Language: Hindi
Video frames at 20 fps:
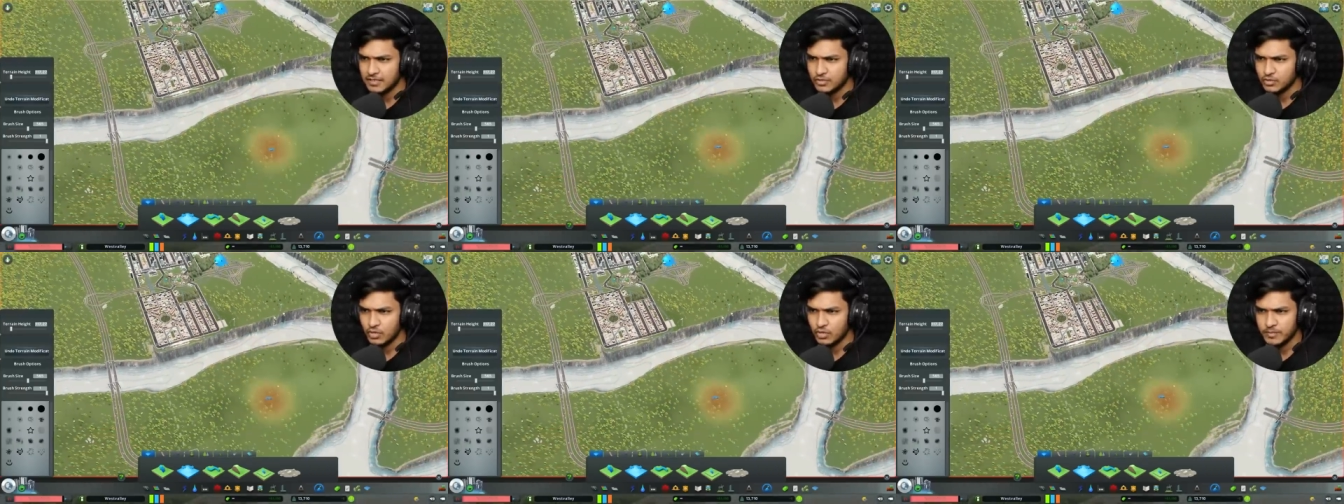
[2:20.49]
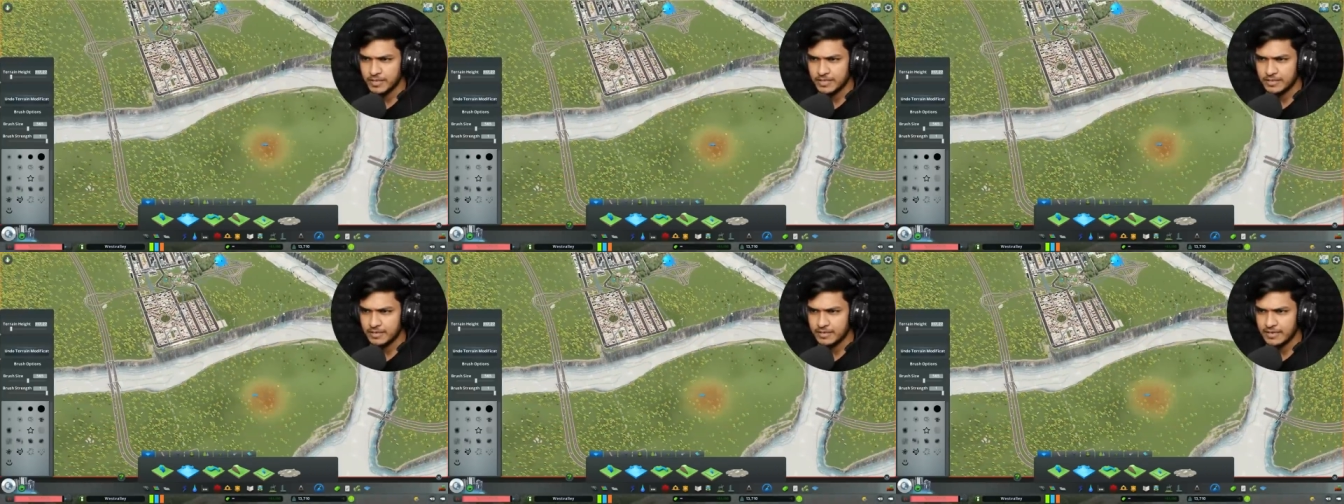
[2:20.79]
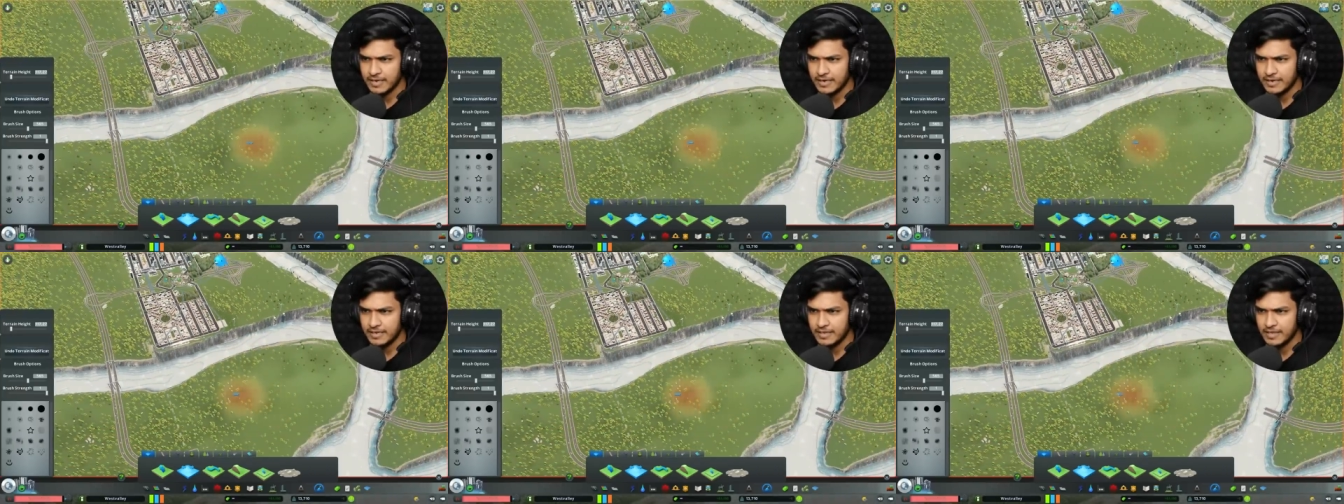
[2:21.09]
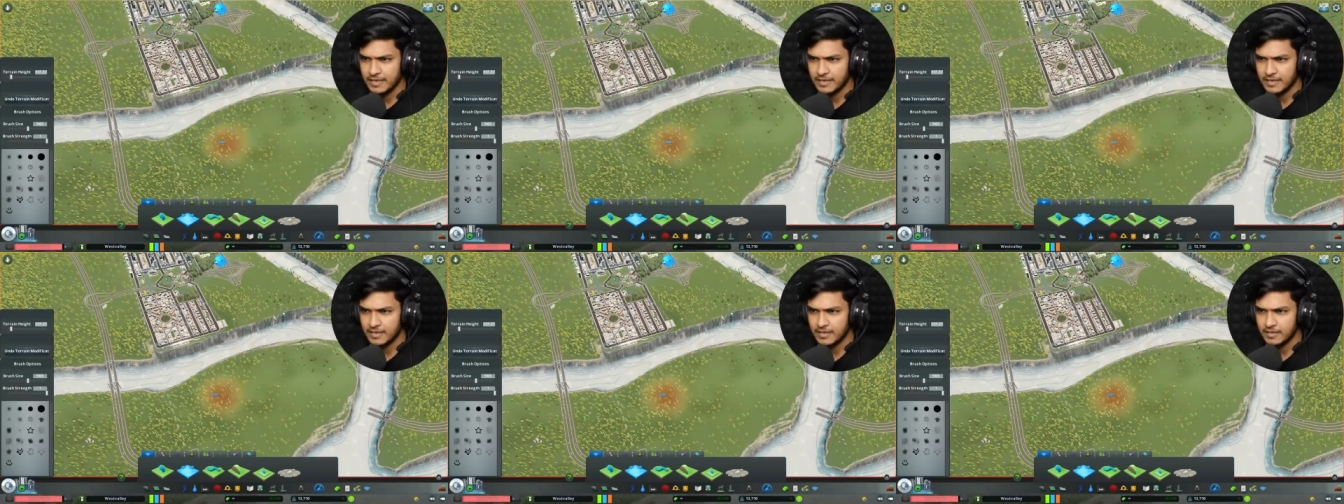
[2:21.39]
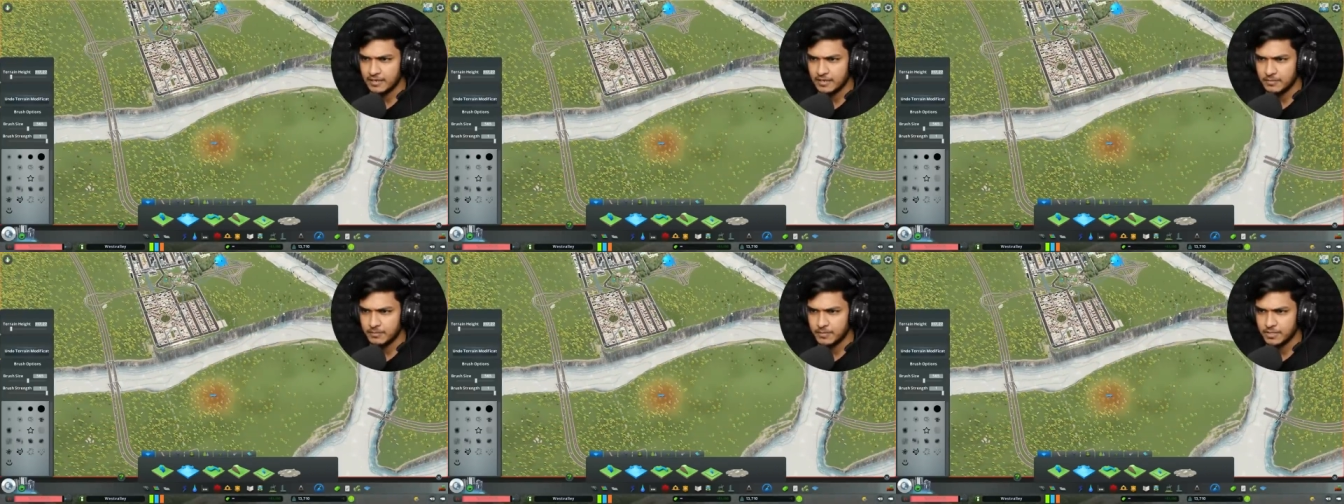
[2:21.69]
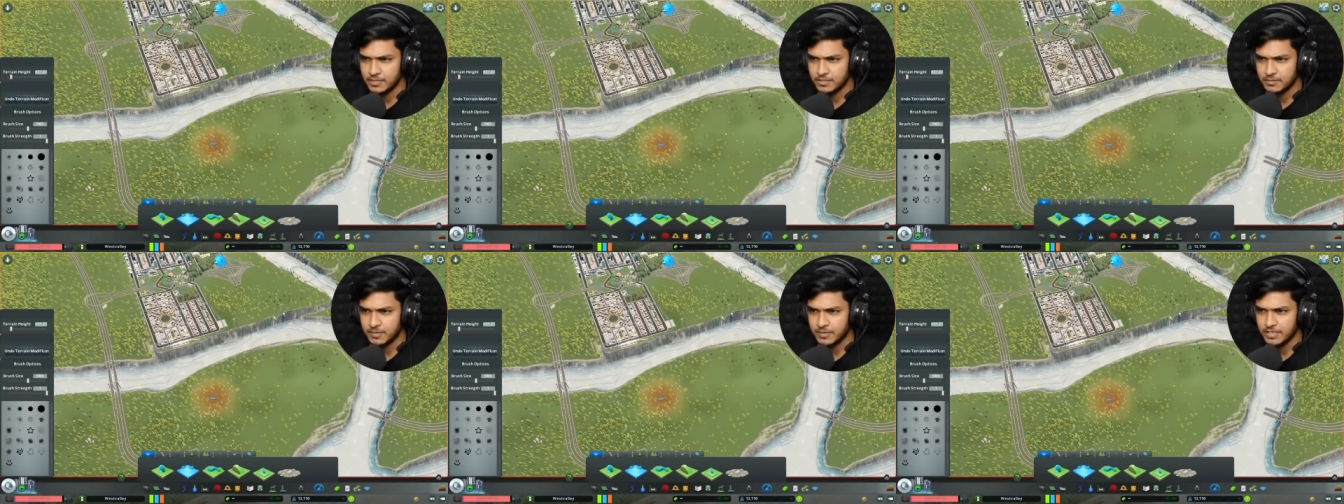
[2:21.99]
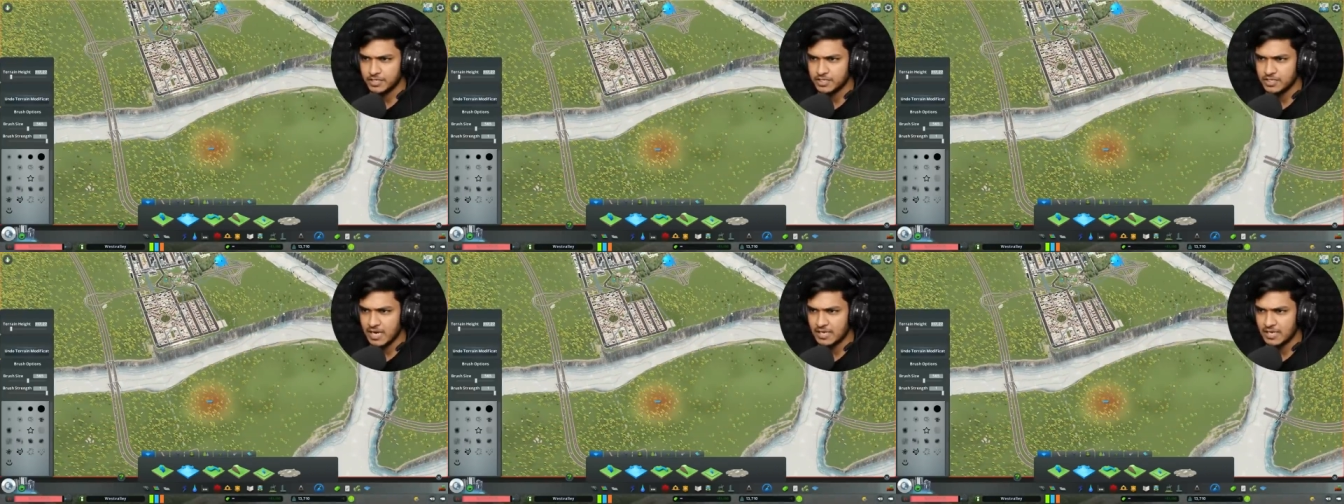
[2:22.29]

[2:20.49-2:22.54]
इसको हम इतनी हाइट देंगे बस भाई